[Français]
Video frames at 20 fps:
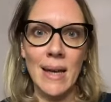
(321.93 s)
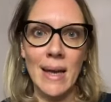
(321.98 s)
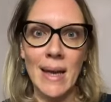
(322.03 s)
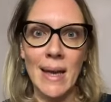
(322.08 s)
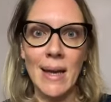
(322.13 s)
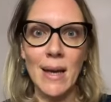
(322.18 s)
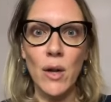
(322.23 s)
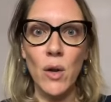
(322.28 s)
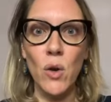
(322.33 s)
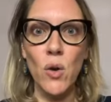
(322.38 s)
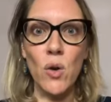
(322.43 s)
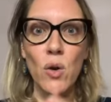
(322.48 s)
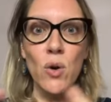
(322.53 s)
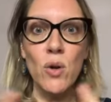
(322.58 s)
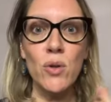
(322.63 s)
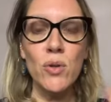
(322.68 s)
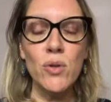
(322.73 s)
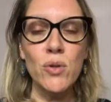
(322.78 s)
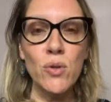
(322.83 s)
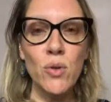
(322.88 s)
et
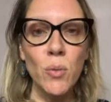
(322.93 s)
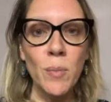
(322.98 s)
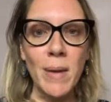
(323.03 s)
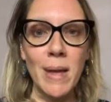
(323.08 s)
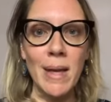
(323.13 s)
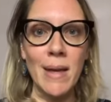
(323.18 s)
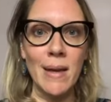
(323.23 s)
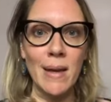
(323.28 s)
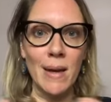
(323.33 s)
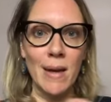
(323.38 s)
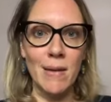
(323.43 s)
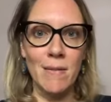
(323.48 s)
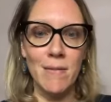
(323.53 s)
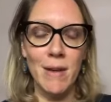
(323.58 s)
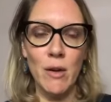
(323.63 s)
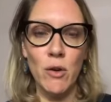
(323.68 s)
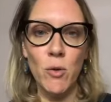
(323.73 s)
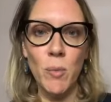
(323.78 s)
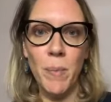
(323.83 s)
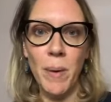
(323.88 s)
le sommet
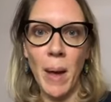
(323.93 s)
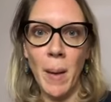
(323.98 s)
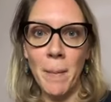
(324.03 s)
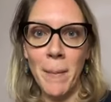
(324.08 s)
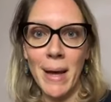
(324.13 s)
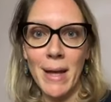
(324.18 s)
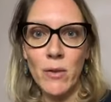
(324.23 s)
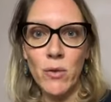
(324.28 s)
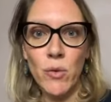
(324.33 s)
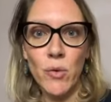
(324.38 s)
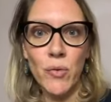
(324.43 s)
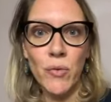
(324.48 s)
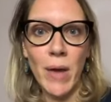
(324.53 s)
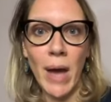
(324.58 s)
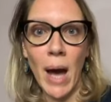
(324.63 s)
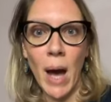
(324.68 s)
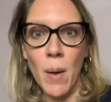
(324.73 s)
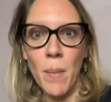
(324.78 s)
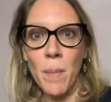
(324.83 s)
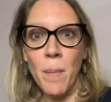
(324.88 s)
va lui permettre de
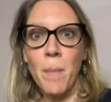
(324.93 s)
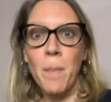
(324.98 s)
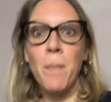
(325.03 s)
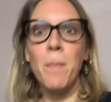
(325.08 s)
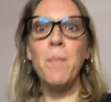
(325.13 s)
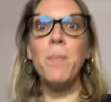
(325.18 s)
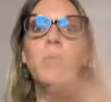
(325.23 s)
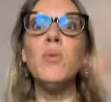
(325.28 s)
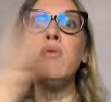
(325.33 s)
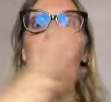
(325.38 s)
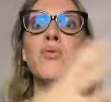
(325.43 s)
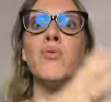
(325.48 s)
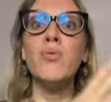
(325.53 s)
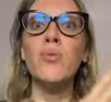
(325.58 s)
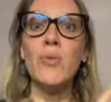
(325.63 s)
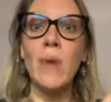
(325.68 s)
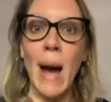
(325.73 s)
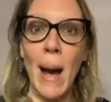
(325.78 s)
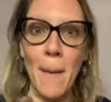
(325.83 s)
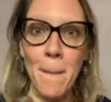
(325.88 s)
faire un
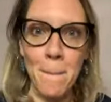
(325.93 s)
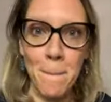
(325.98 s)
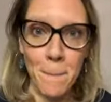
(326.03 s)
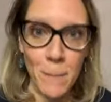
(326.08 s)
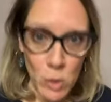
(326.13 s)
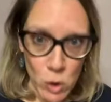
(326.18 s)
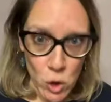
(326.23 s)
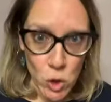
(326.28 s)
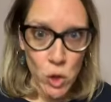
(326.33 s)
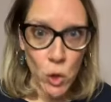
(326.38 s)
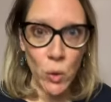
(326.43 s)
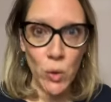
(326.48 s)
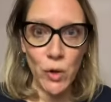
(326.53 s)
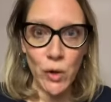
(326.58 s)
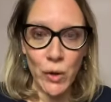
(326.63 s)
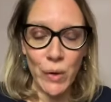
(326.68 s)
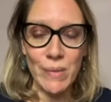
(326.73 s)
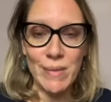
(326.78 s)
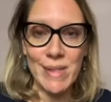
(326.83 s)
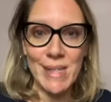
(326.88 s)
pouf, un
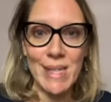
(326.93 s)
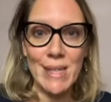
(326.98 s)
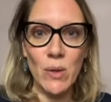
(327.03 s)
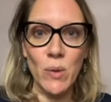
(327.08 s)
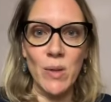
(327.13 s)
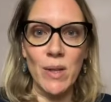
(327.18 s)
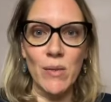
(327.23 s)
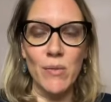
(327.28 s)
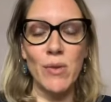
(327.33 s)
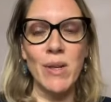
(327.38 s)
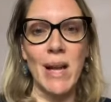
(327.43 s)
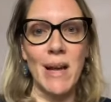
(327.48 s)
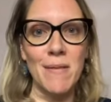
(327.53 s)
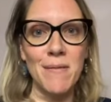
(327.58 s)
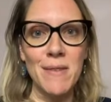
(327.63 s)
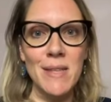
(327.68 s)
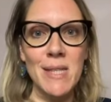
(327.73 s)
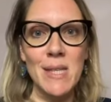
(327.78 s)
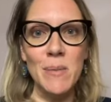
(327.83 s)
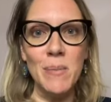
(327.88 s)
saut quantique au niveau de
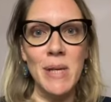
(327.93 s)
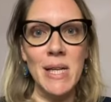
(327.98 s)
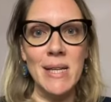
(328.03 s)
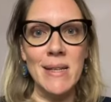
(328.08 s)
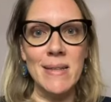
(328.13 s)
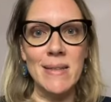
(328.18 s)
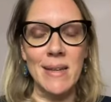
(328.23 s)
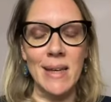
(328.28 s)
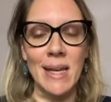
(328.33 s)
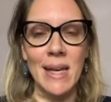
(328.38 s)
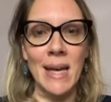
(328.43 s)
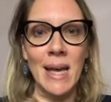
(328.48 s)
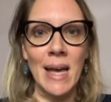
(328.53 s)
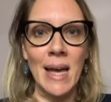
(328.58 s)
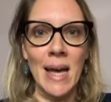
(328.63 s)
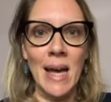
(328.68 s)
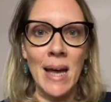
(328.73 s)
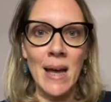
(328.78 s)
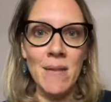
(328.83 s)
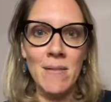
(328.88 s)
la visibilité,
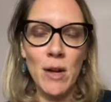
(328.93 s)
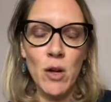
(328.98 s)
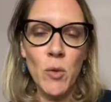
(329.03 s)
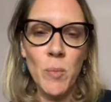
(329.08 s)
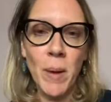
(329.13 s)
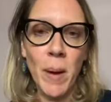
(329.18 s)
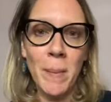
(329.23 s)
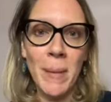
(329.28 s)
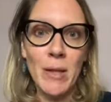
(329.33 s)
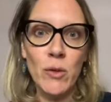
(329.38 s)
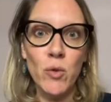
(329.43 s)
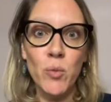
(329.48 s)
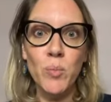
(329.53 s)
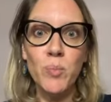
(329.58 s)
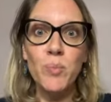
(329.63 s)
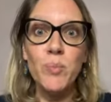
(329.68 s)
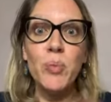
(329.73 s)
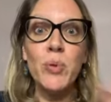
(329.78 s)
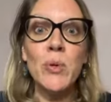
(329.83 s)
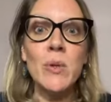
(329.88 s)
va lui permettre de
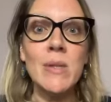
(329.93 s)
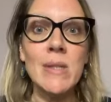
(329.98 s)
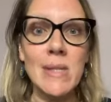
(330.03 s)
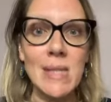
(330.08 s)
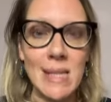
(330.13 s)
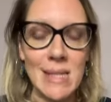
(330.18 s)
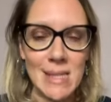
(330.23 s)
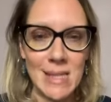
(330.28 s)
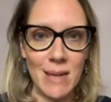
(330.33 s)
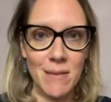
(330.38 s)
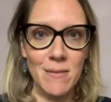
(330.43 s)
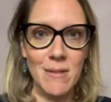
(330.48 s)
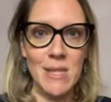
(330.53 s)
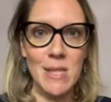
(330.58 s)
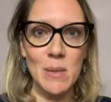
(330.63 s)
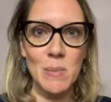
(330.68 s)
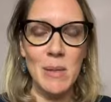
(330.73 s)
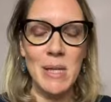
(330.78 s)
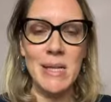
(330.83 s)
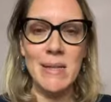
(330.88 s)
booster sa
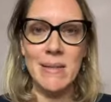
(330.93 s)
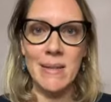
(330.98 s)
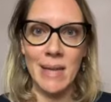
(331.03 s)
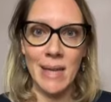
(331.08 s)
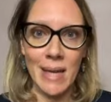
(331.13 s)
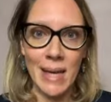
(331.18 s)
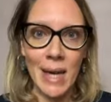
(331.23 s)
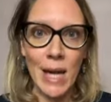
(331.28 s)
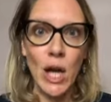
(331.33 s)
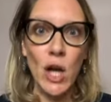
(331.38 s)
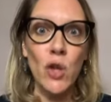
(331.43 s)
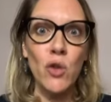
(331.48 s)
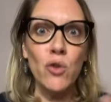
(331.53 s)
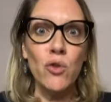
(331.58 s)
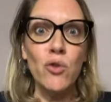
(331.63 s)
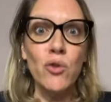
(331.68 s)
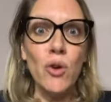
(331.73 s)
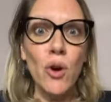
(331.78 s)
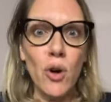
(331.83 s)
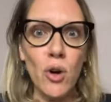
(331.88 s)
visibilité,
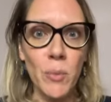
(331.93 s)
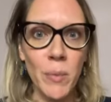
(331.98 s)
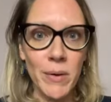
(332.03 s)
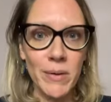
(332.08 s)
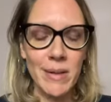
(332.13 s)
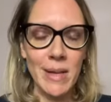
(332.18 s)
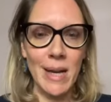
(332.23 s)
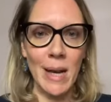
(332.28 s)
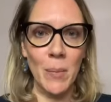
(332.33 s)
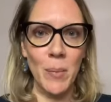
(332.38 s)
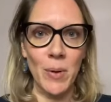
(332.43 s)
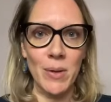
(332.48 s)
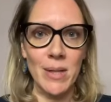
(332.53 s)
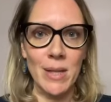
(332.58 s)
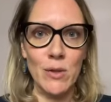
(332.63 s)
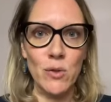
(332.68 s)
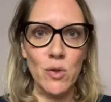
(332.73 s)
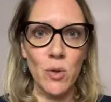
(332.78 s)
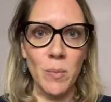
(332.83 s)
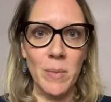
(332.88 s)
d'augmenter la
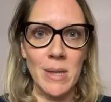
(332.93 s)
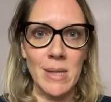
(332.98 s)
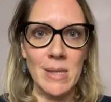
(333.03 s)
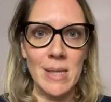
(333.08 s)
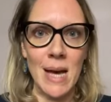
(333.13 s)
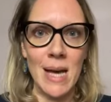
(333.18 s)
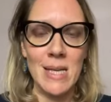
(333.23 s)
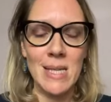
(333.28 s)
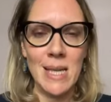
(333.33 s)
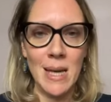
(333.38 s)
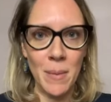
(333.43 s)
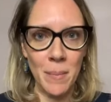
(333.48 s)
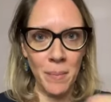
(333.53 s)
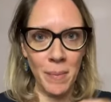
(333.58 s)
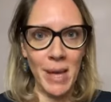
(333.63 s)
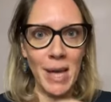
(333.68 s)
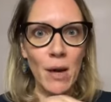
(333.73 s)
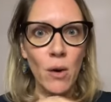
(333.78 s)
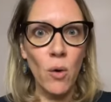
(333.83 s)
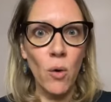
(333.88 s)
portée de son message,
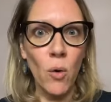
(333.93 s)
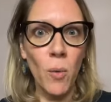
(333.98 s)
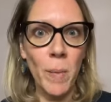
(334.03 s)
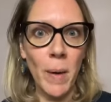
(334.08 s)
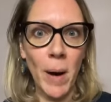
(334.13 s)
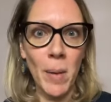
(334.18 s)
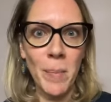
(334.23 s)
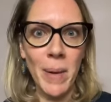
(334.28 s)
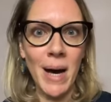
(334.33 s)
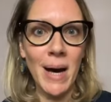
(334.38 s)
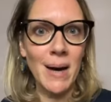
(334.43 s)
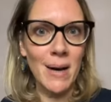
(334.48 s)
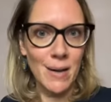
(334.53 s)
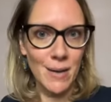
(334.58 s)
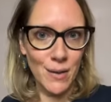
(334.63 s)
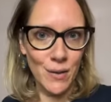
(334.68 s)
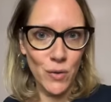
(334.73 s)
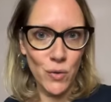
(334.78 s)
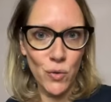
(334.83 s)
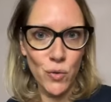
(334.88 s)
mais on part pas
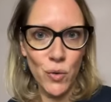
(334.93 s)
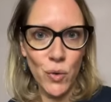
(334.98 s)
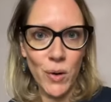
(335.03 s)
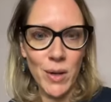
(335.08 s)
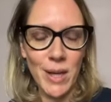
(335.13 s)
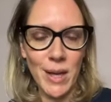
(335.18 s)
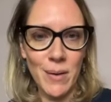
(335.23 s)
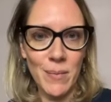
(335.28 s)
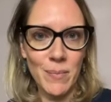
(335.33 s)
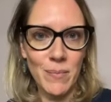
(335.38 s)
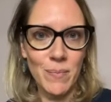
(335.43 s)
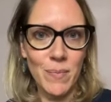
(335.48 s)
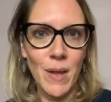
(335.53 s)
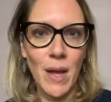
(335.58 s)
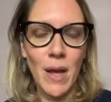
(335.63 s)
de rien.